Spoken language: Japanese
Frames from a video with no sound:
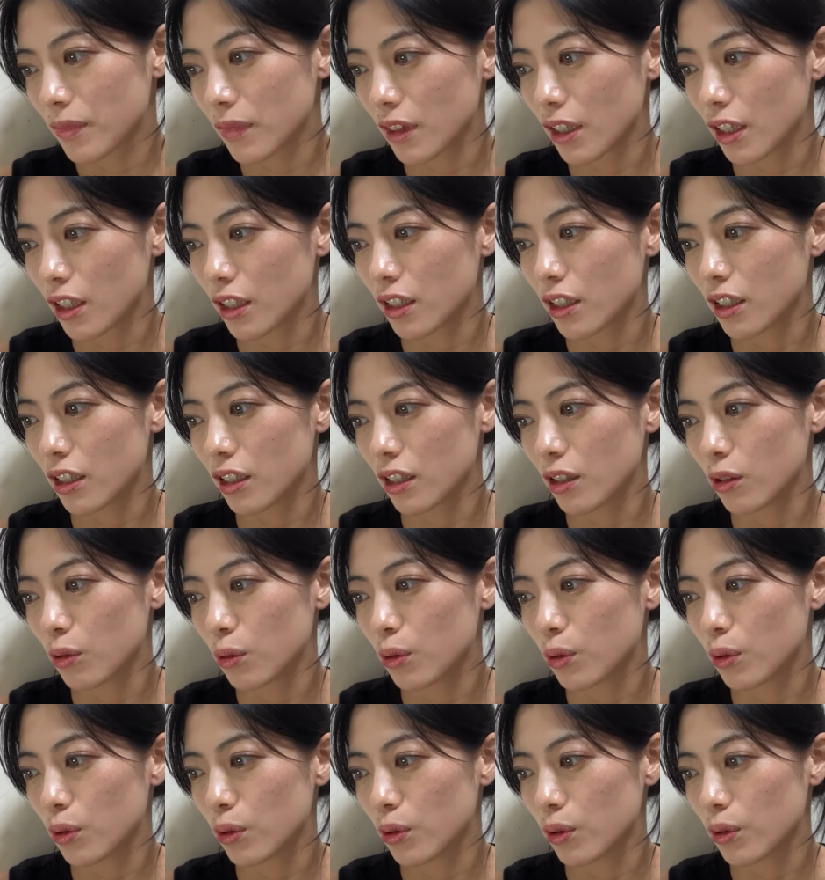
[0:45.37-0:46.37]
何か
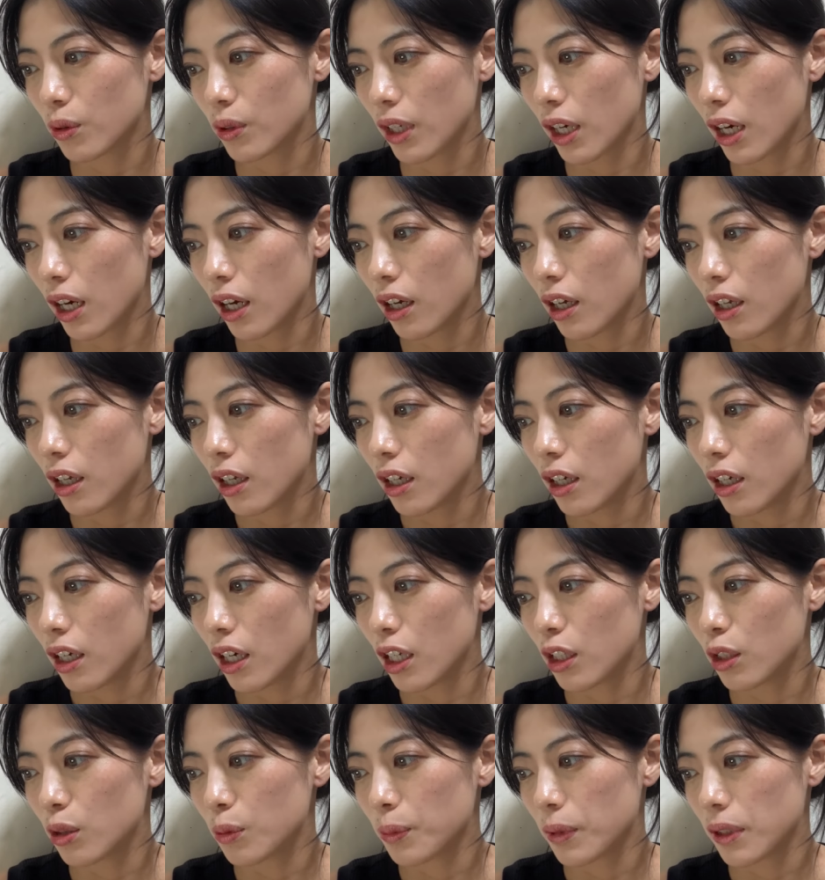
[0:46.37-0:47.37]
方法や
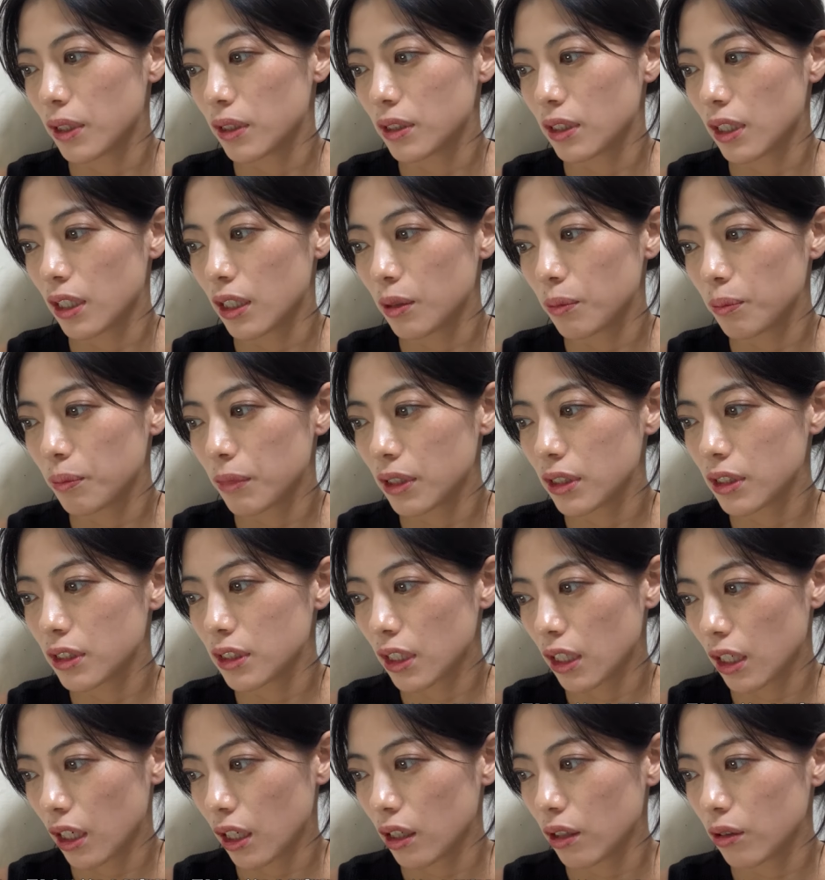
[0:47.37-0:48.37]
アドバイスありまし
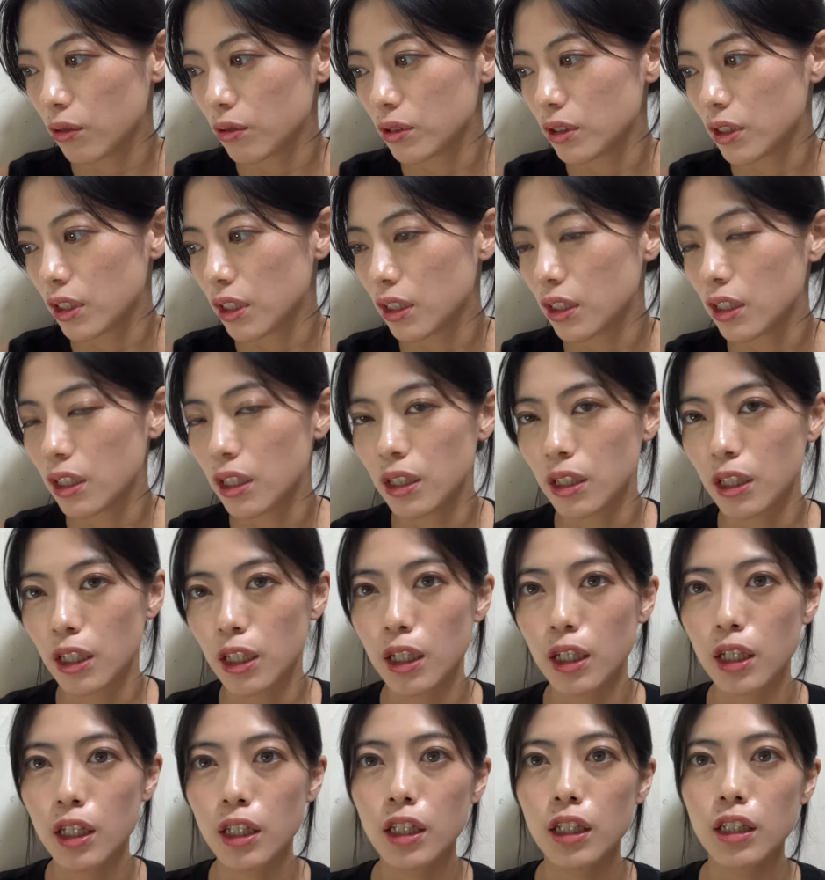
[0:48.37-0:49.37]
たら教えていた
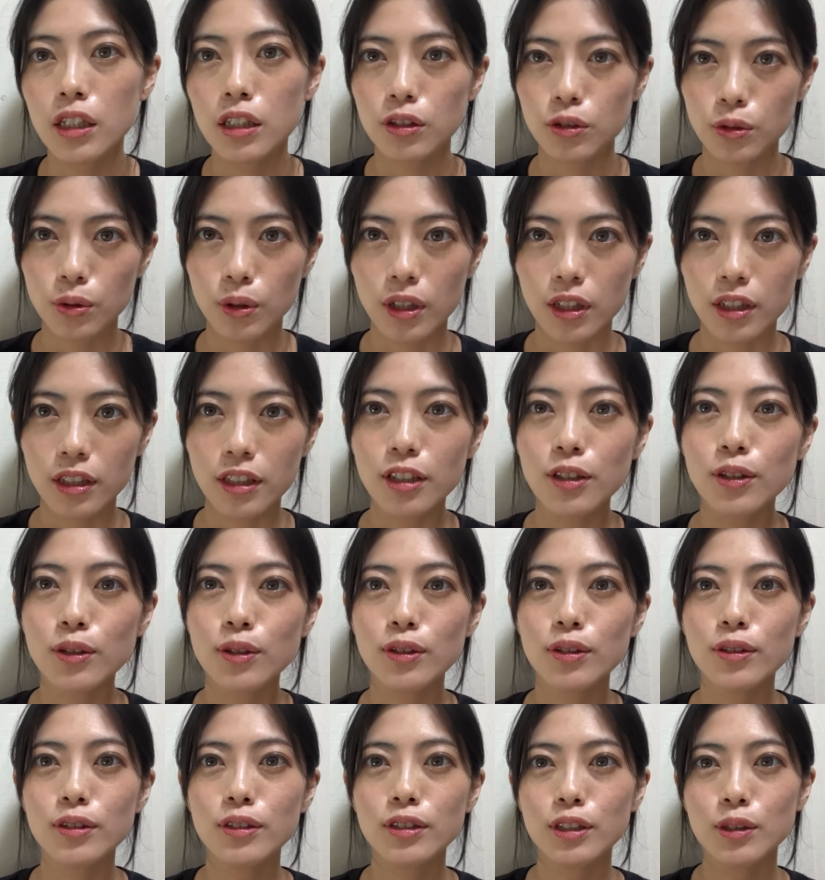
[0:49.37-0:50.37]
だけないでしょうかって
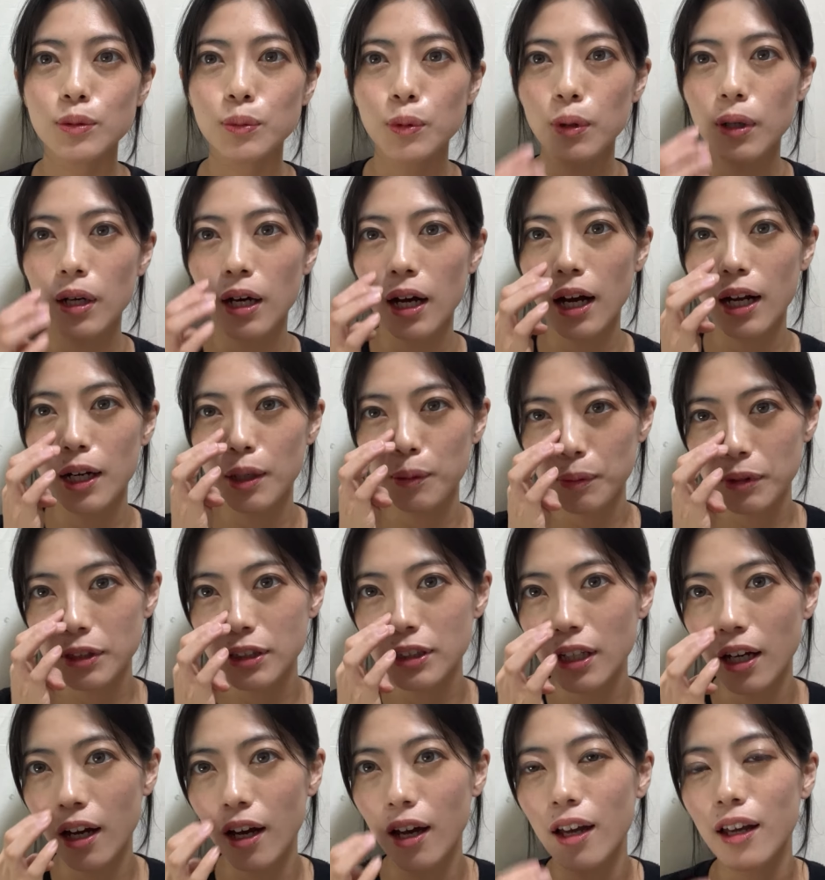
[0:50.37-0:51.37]
いう質問がありま
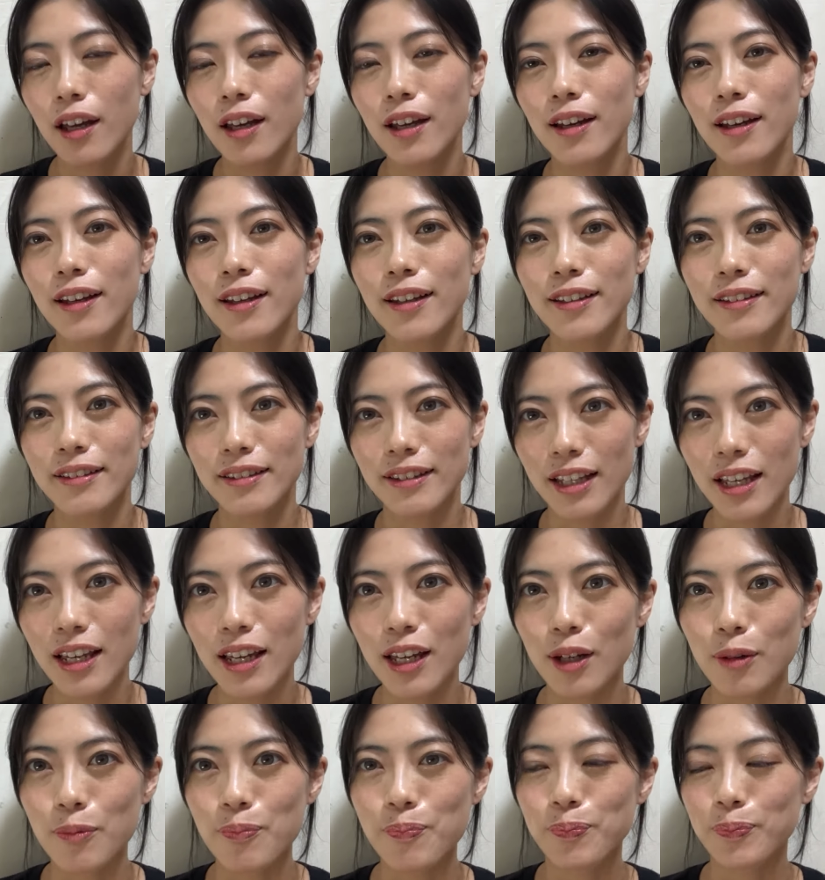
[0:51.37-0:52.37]
した。
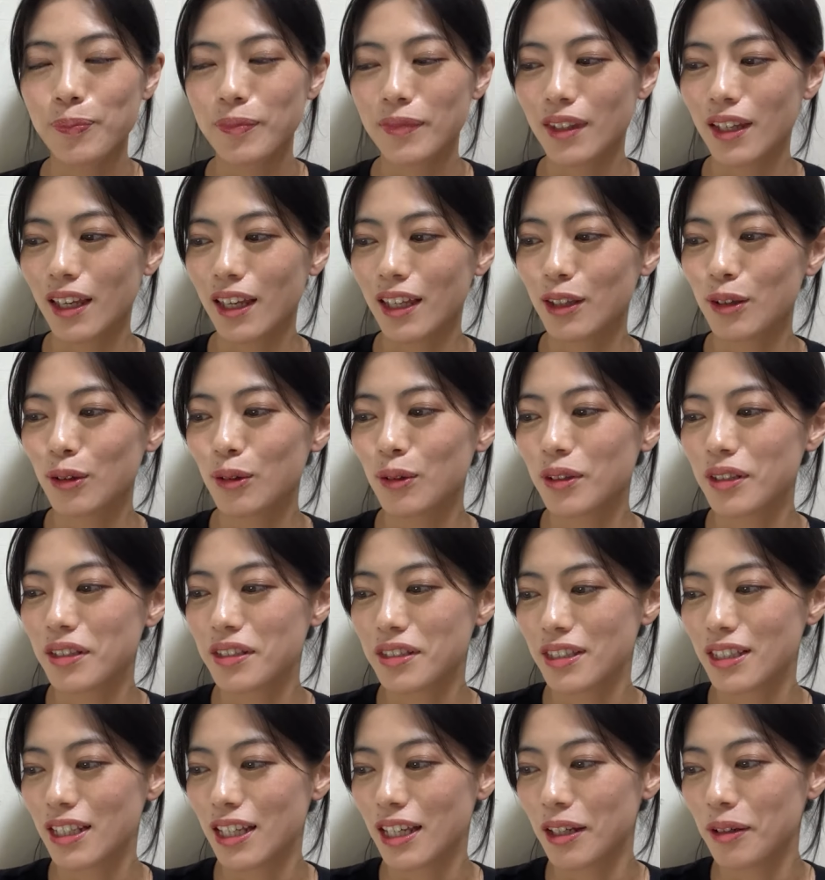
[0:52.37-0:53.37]
で、で
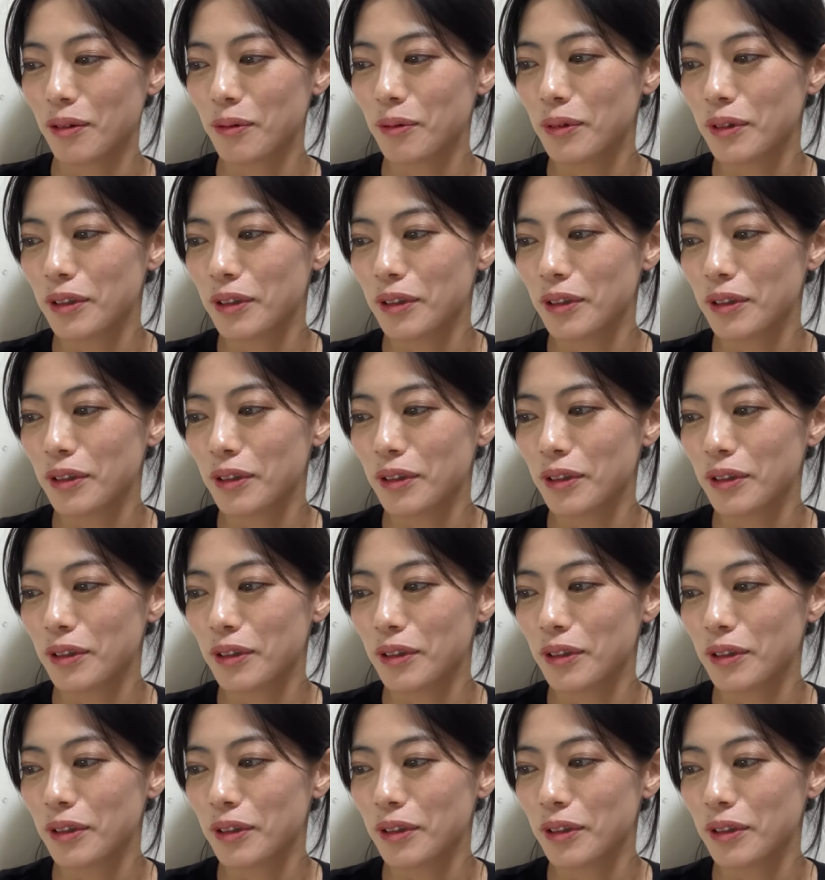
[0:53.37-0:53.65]
すね、